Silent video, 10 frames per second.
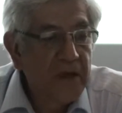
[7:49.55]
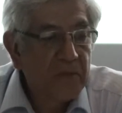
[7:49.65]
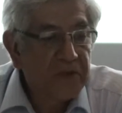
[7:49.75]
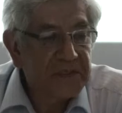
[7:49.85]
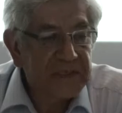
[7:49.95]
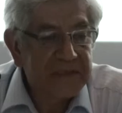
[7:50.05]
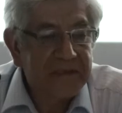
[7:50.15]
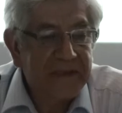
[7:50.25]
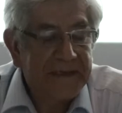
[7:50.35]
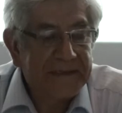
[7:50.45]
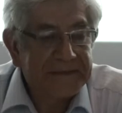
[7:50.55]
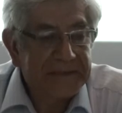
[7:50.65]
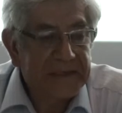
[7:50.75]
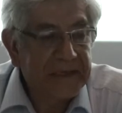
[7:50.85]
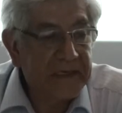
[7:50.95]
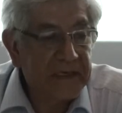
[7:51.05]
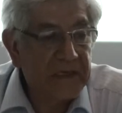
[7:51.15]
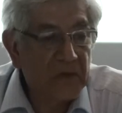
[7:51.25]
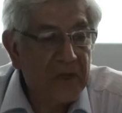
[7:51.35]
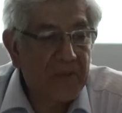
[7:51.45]
pues estas
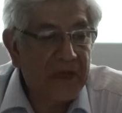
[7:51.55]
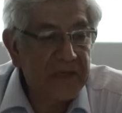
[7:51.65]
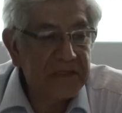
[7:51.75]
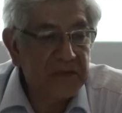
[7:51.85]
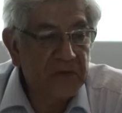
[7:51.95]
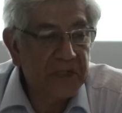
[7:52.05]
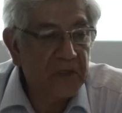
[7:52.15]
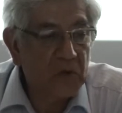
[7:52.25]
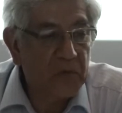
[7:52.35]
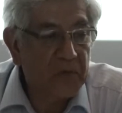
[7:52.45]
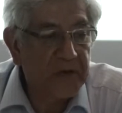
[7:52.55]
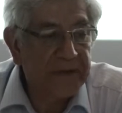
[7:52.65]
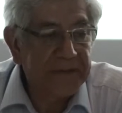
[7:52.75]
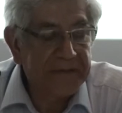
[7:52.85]
requieren una planeación que incorpore,